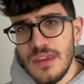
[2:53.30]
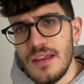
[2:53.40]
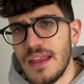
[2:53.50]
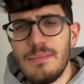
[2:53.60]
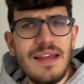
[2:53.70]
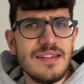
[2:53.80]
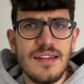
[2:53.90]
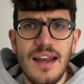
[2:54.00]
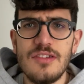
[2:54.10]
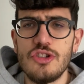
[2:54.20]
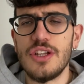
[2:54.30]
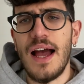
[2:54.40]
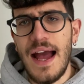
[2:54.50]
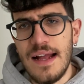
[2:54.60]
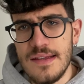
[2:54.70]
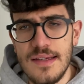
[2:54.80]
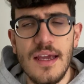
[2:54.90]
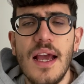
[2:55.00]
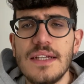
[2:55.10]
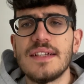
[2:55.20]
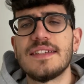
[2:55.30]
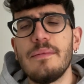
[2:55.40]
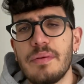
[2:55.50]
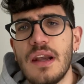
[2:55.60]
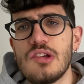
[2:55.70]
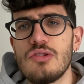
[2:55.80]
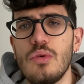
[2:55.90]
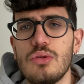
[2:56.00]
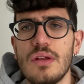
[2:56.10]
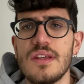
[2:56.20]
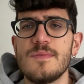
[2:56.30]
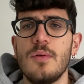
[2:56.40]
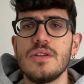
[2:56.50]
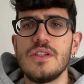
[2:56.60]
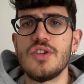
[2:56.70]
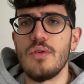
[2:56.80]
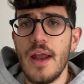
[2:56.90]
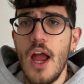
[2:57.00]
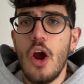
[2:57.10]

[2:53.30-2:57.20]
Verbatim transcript: del MISA, della società, anzi si è sempre reso molto a disposizione,